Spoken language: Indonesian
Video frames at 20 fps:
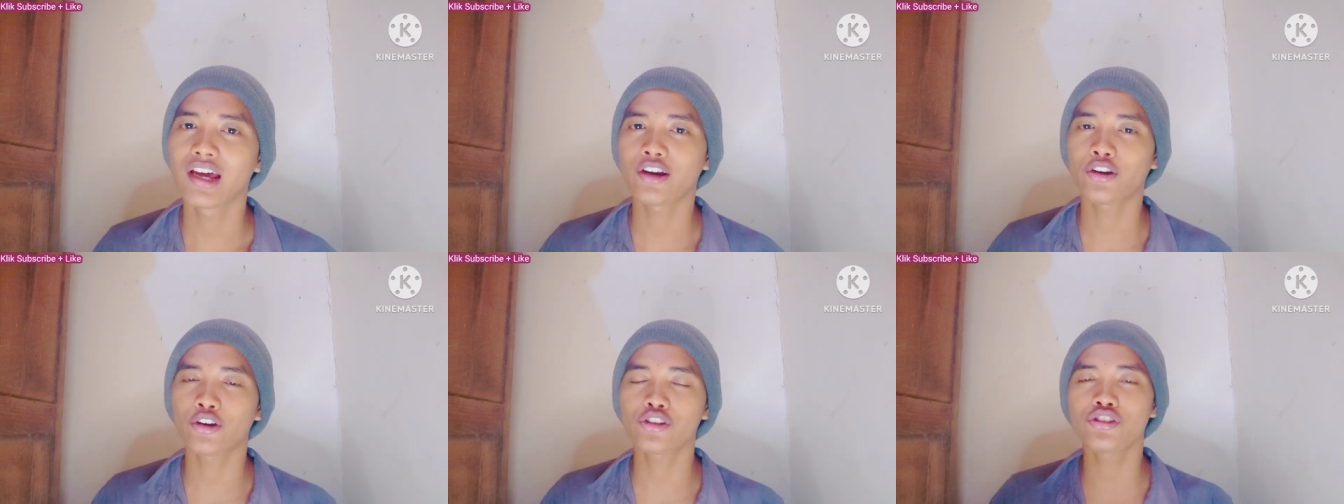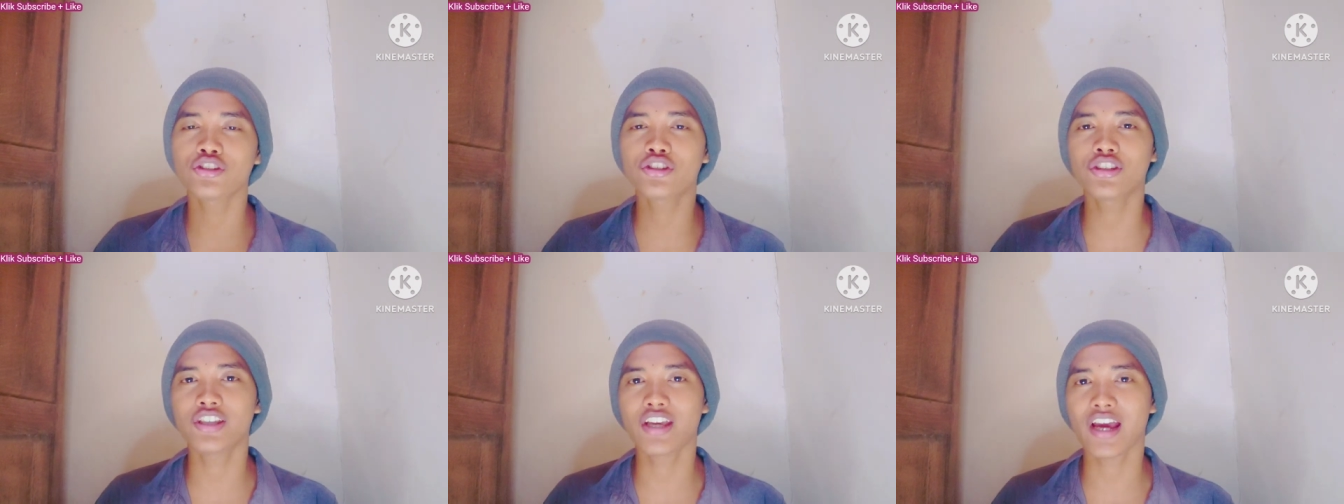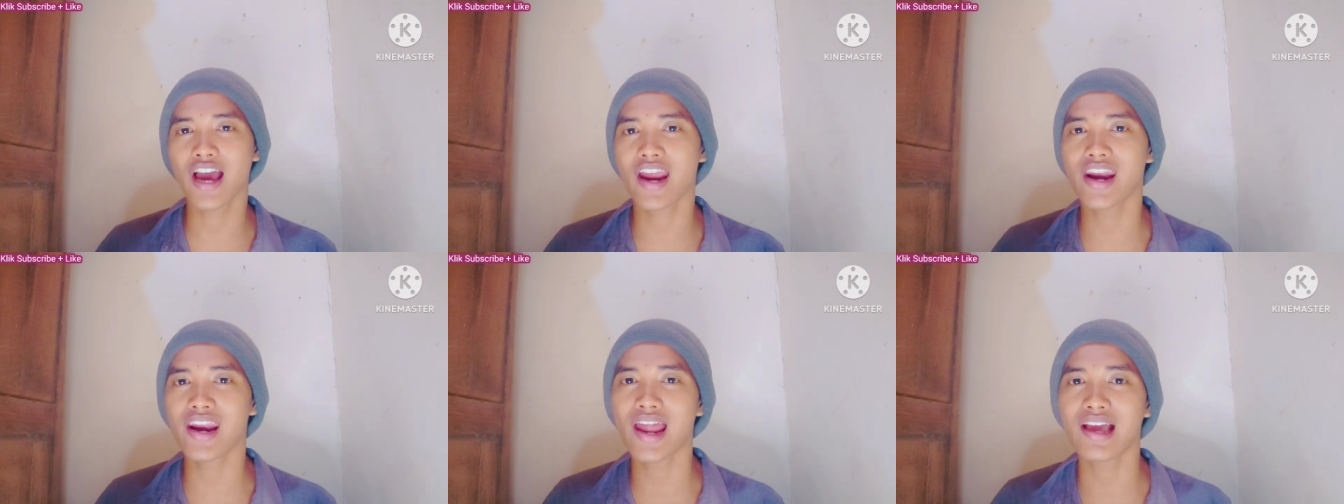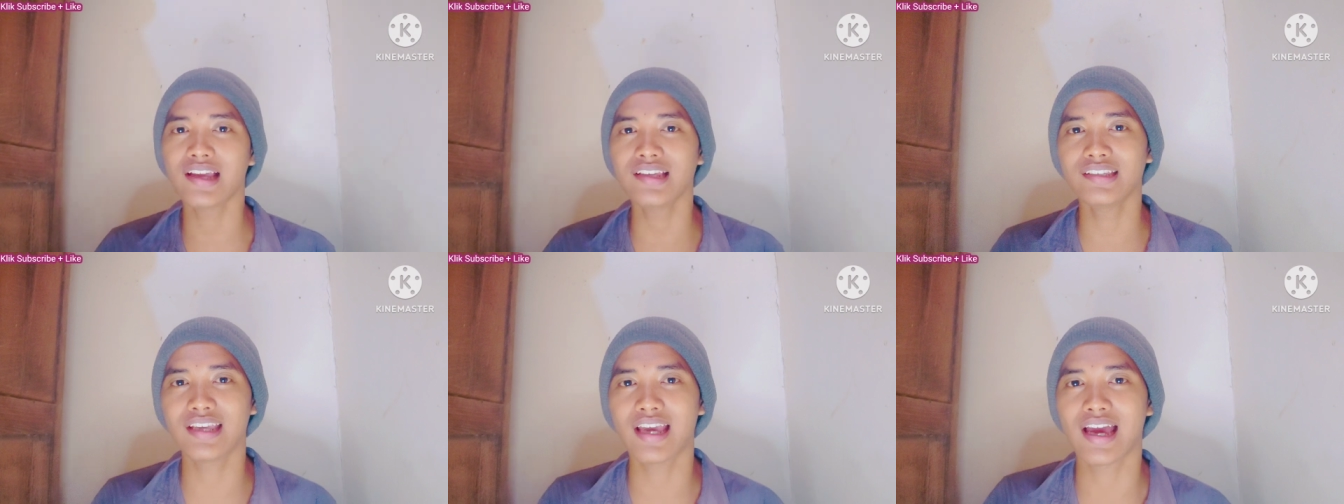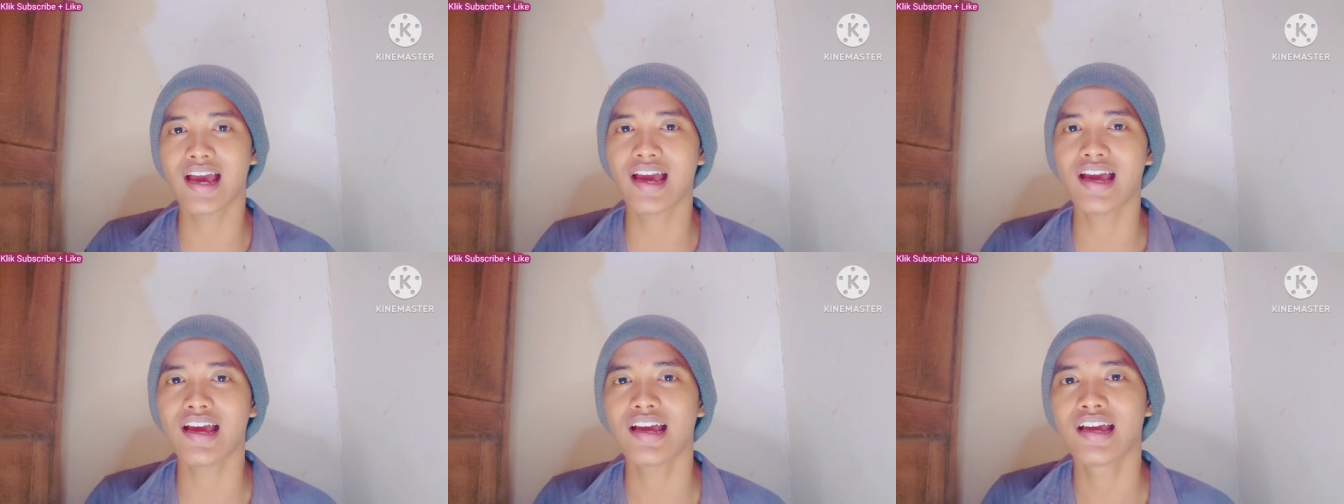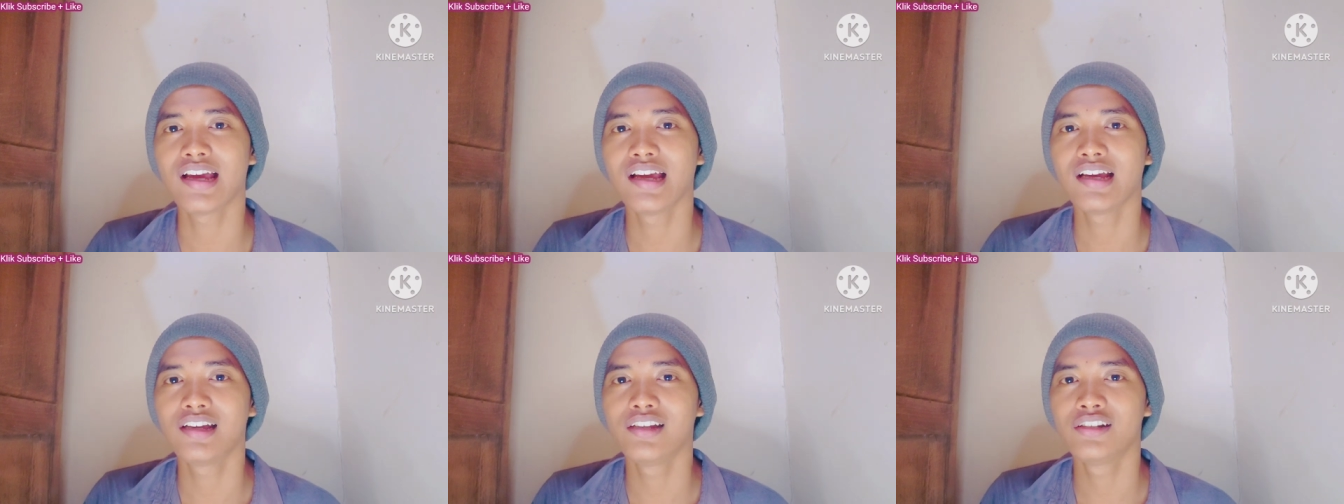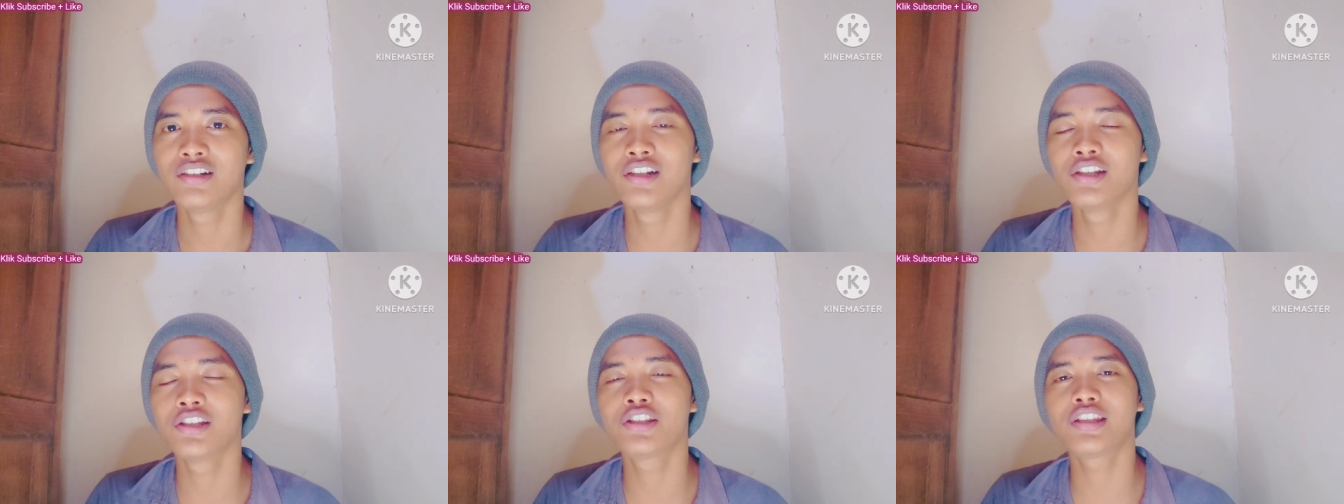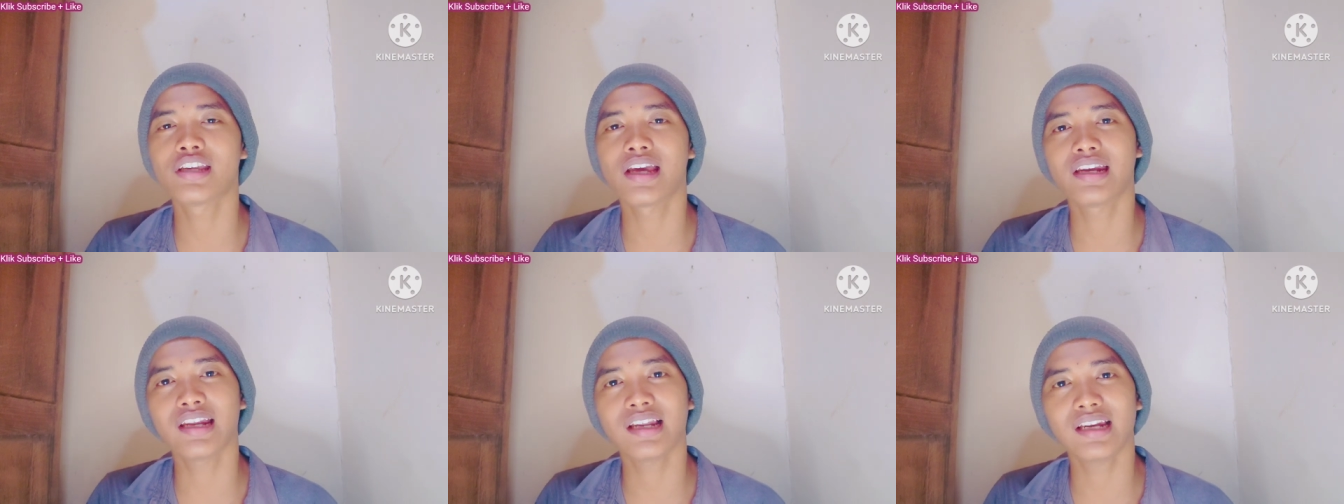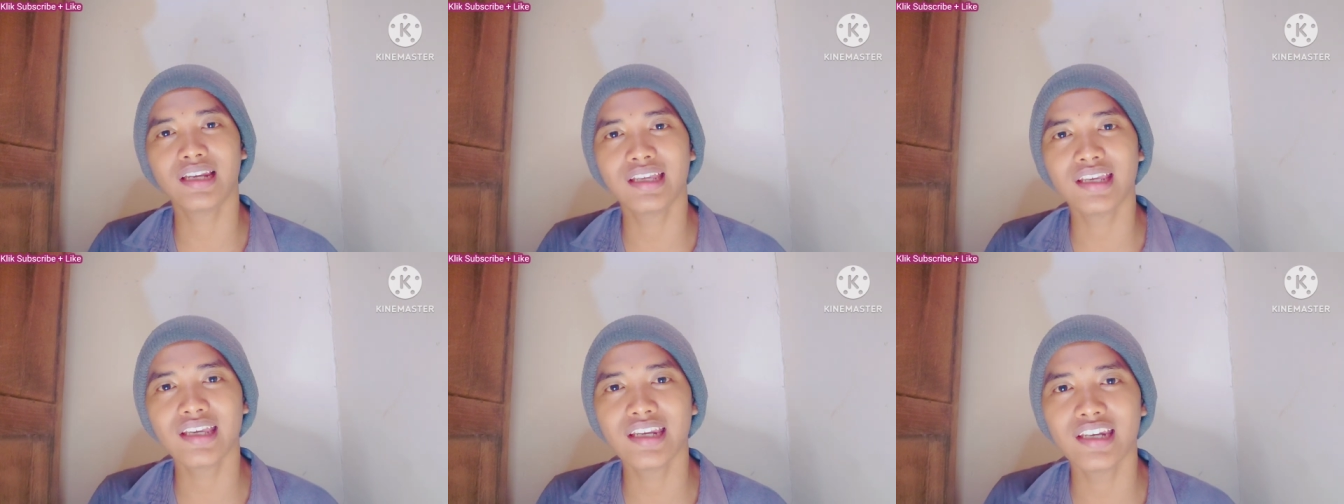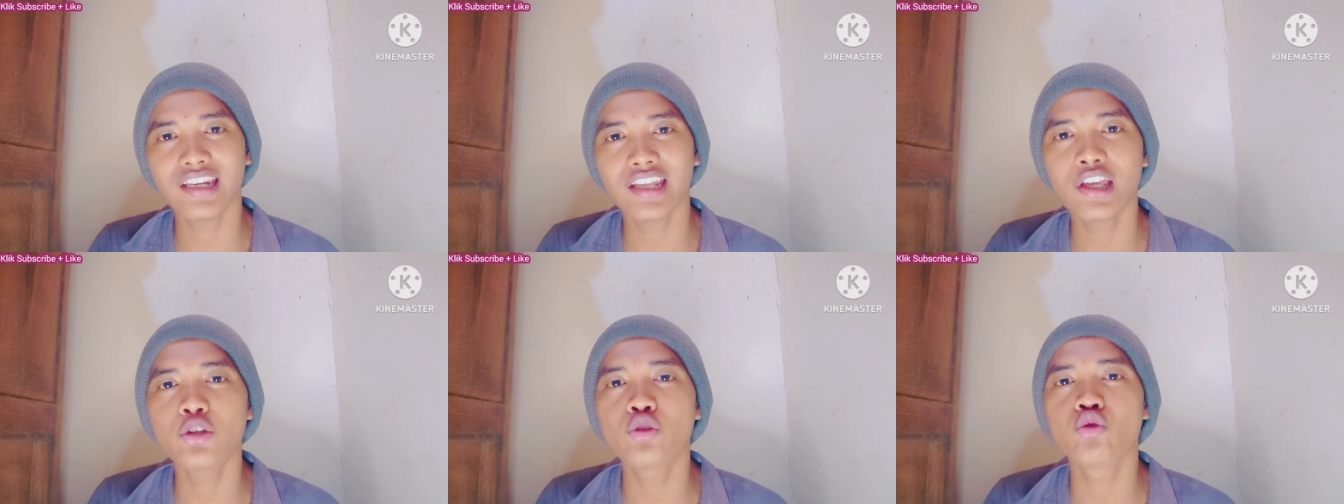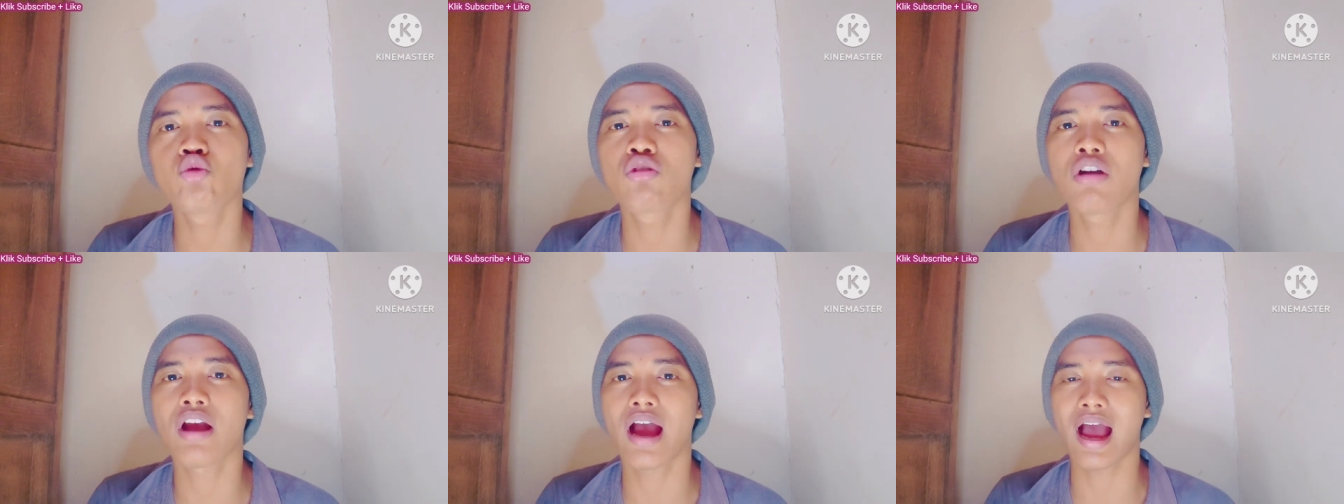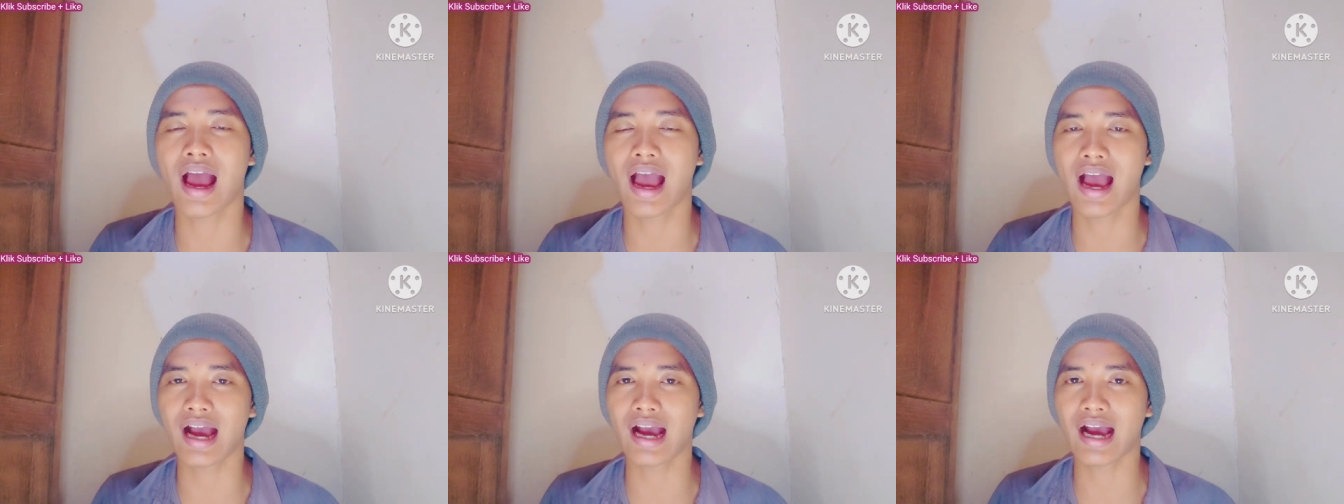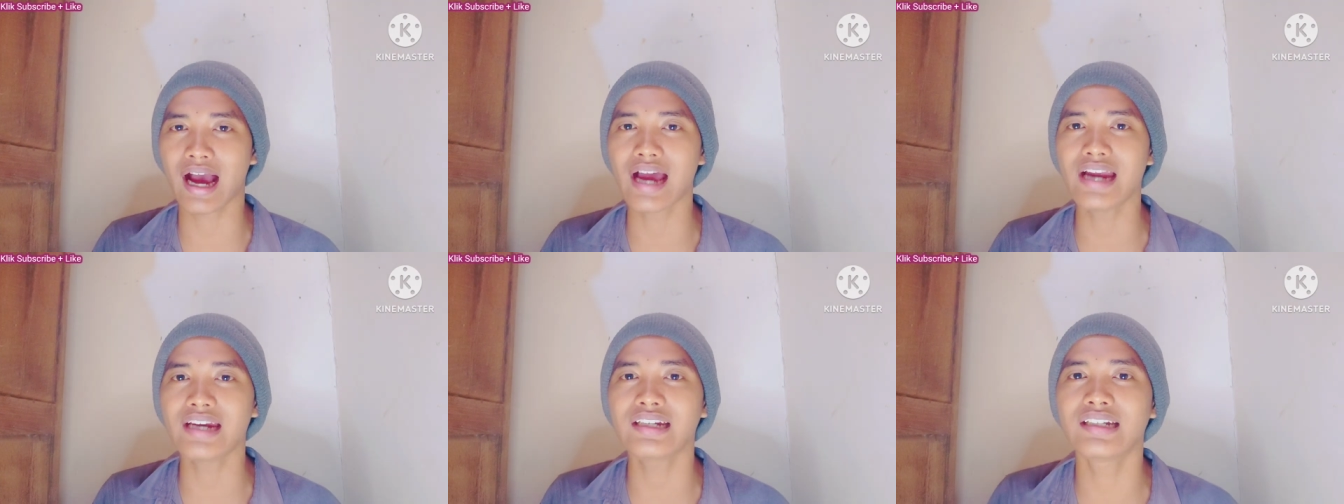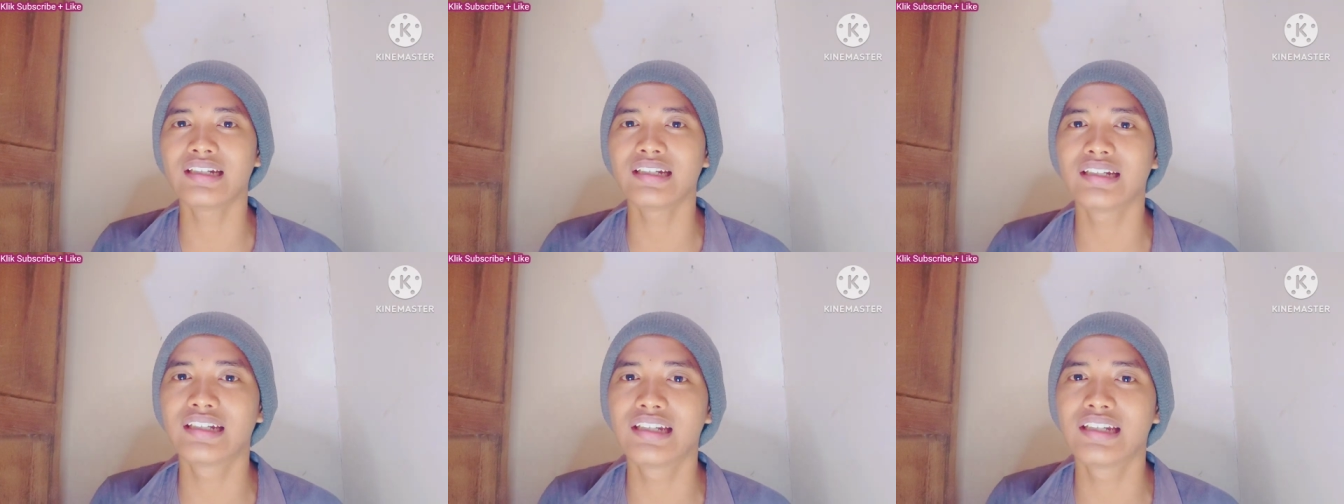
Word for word: rencananya di channel ini juga akan